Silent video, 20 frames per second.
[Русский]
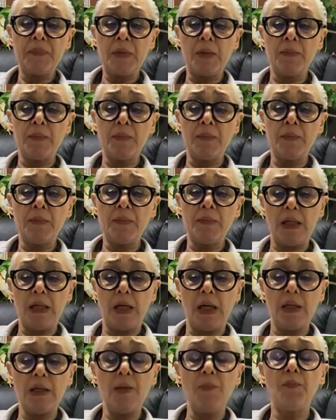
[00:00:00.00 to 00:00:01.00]

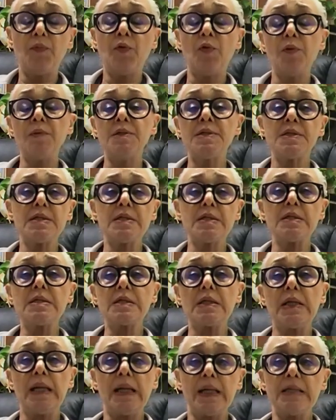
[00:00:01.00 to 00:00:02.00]
материалы по
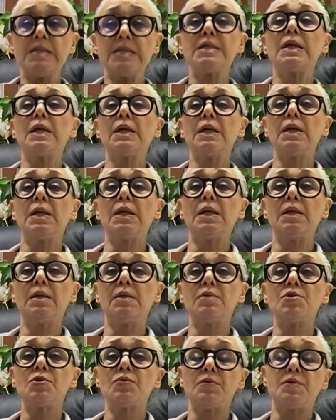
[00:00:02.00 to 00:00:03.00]
медицинской этике,
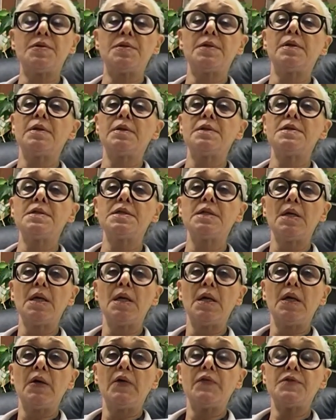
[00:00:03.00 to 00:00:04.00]
что делать
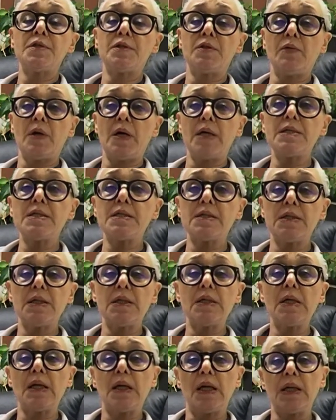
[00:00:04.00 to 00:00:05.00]
в
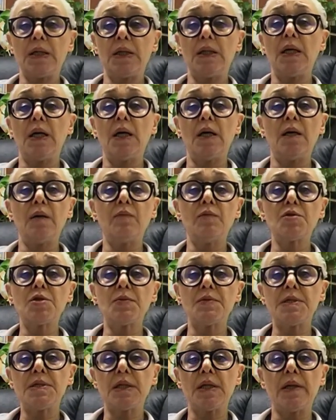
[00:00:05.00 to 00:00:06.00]
ситуациях, когда
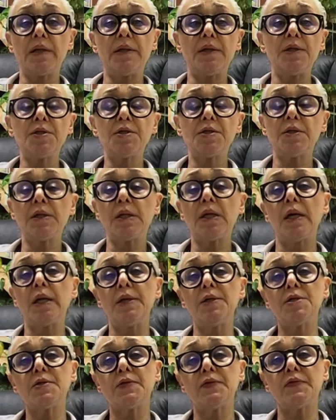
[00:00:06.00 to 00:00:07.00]
может быть ограниченное
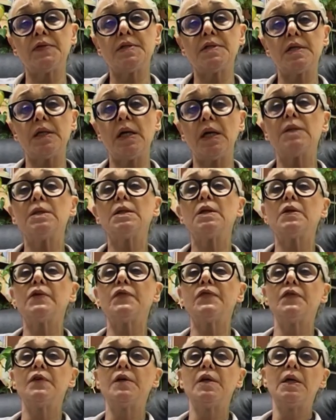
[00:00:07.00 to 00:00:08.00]
количество
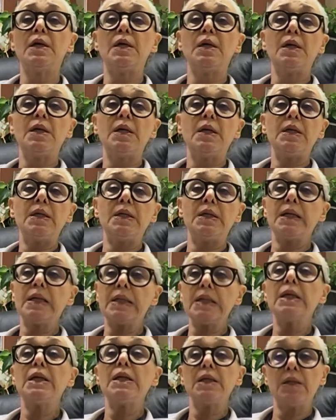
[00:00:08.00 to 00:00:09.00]
вентиляторов и
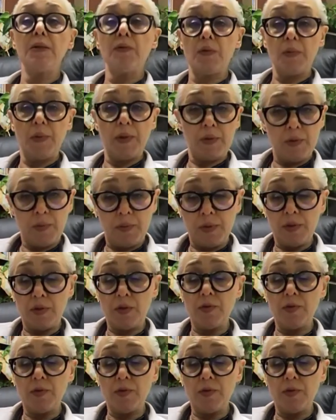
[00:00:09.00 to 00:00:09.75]
так далее и тому подобное.